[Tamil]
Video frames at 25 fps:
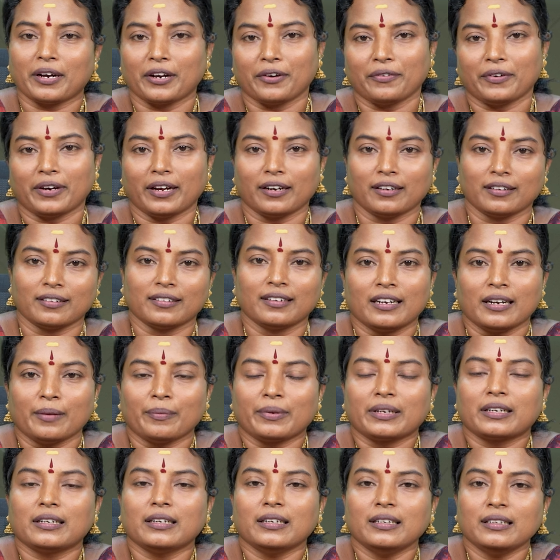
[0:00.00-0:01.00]
பகவான்
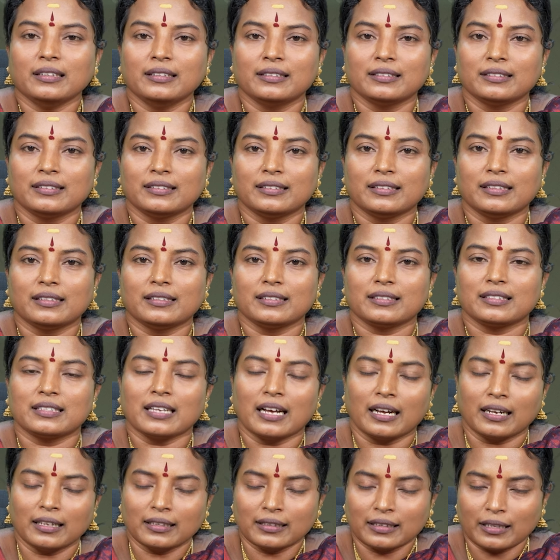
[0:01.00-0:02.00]
நமக்கு
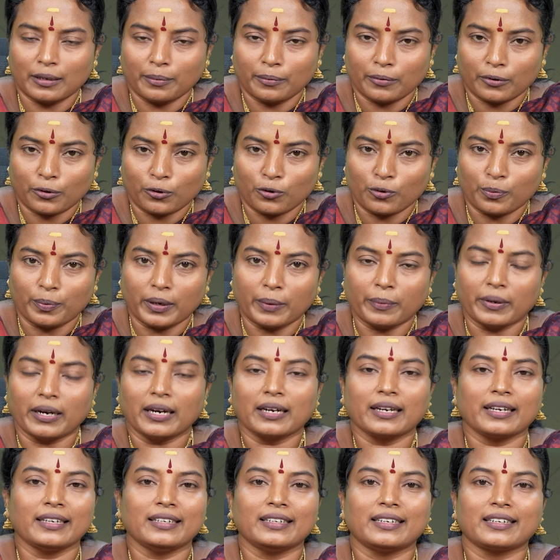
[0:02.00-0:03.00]
சாந்தம்
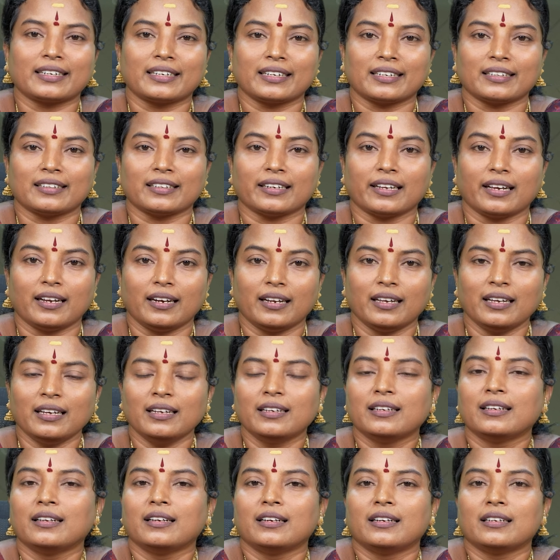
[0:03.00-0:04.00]
ரூபமாக இருக்கிறதுனால
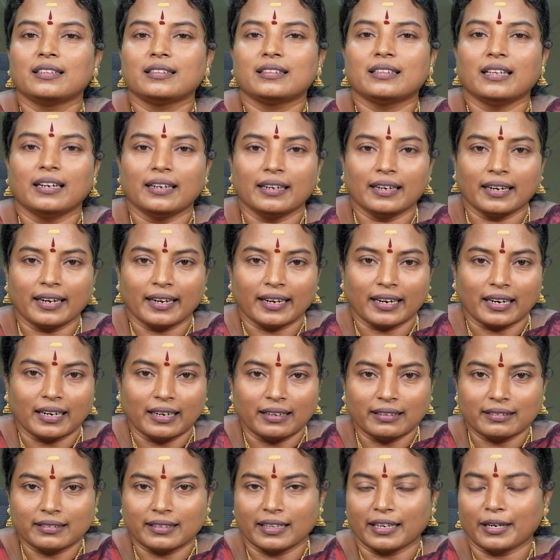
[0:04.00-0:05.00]

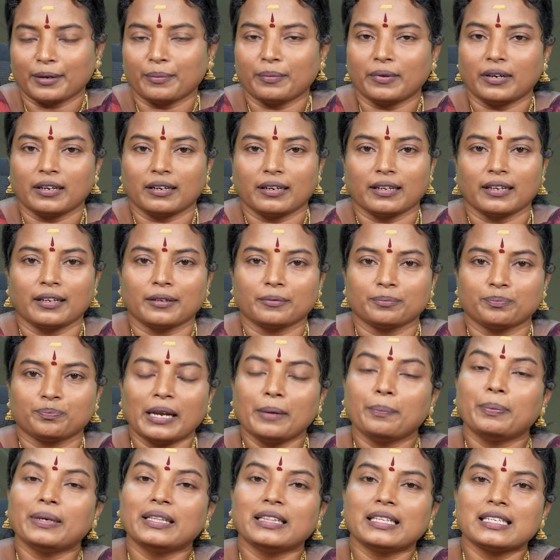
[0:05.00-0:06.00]
தண்டனைகளை தர மாட்டார்
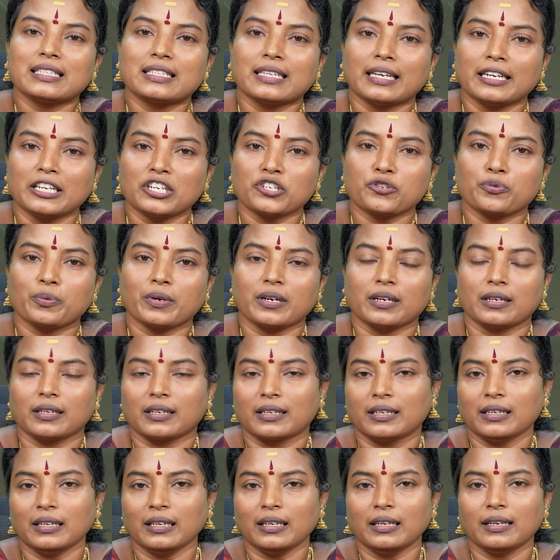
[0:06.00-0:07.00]
இப்போ இந்த
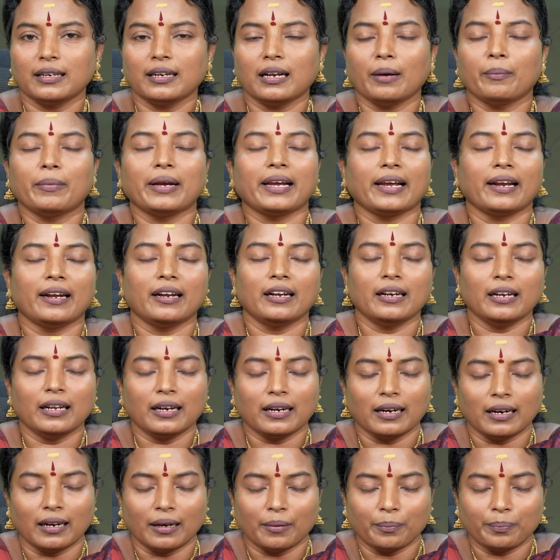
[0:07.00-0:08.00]
சனீஸ்வரனுக்கு நம்ம
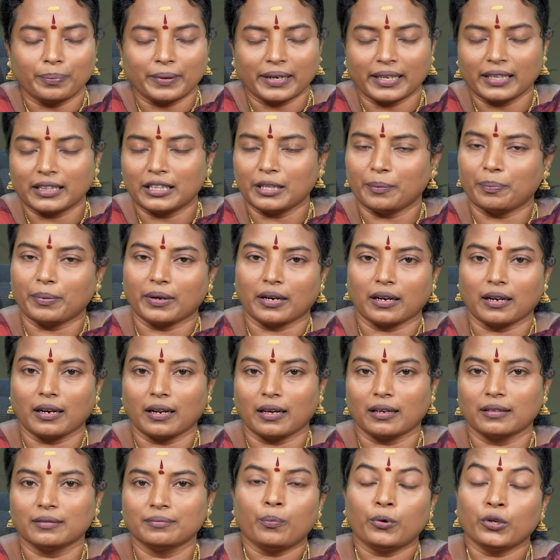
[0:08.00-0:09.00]
என்னெல்லாம் பிரீத்தி
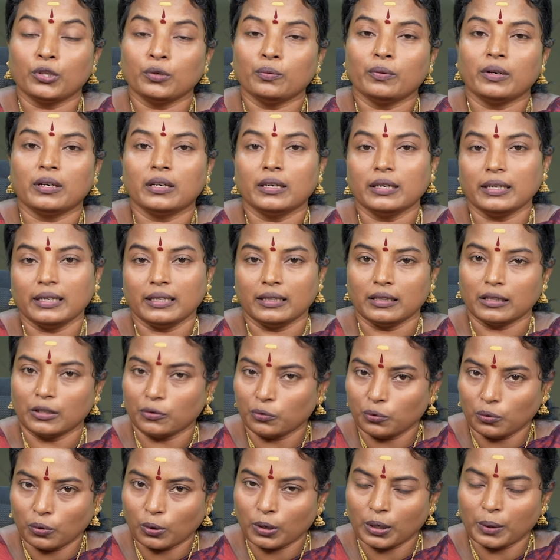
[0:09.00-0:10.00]
பண்ணலாம் பொதுவாக இந்த
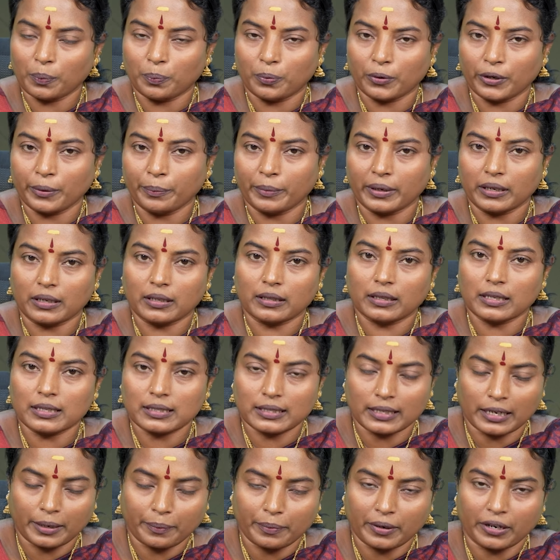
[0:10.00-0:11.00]
ஊரில் போய்
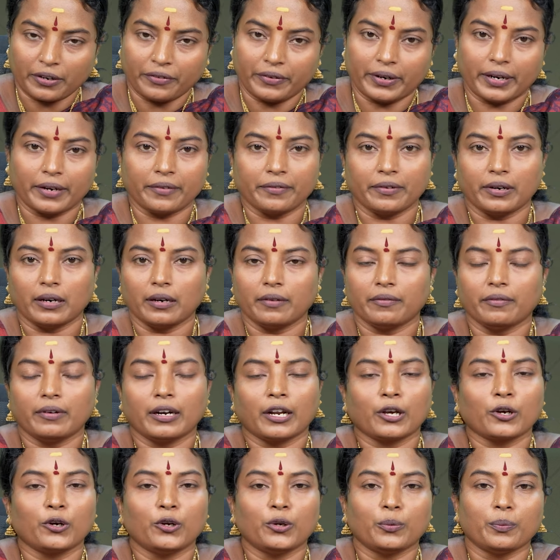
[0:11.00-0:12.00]
மட்டும்தான் சனி பகவானை
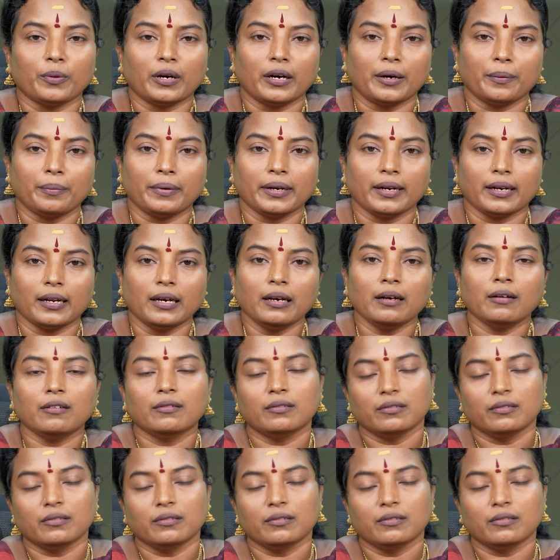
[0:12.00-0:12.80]
வணங்கணுமா அப்படின்னா